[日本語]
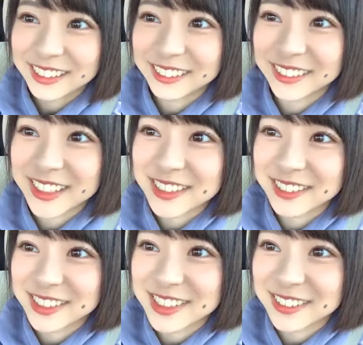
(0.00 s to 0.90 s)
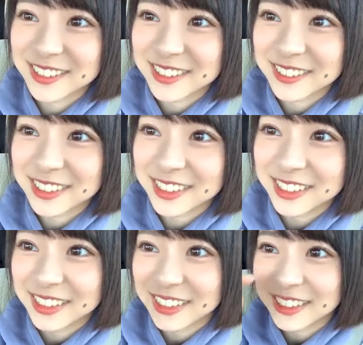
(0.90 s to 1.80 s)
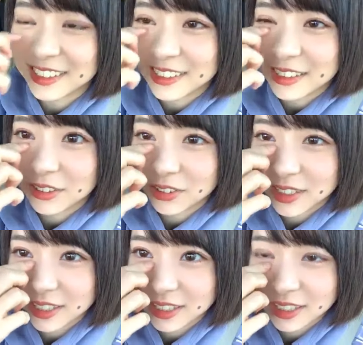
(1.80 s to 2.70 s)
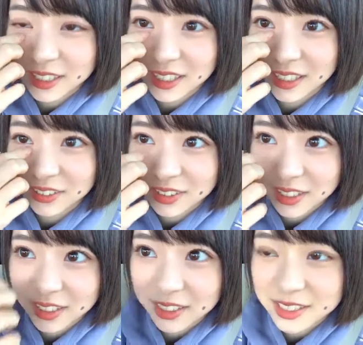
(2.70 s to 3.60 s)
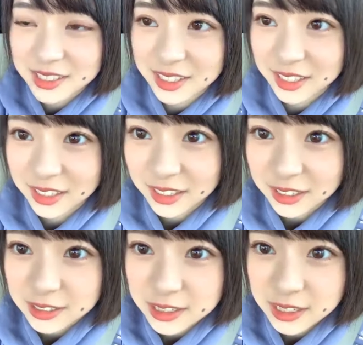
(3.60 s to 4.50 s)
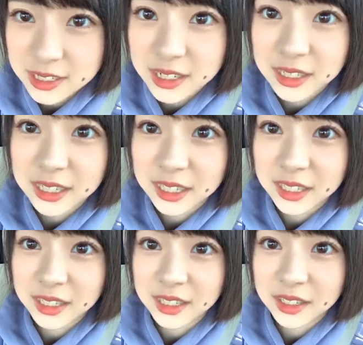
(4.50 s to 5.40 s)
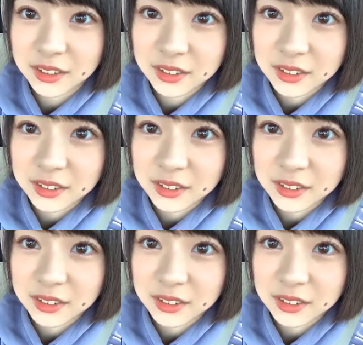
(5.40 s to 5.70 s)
恥ずかしくなっちゃう急におだいりが2位確定なんですねチラチラ流れてきてる